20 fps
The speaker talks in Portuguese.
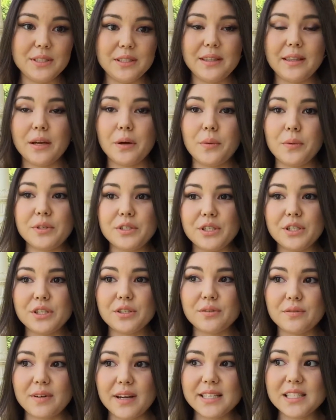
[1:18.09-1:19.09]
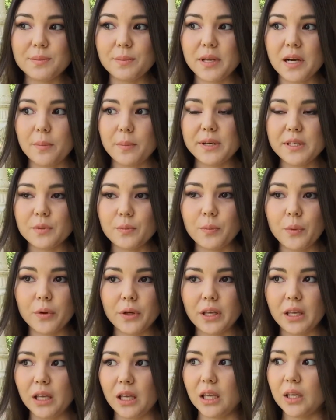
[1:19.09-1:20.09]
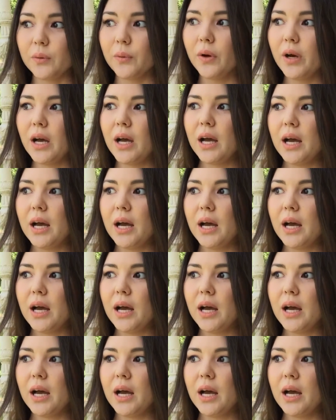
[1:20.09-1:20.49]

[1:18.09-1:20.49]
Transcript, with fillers: Então a gente vai esperar mais um pouquinho.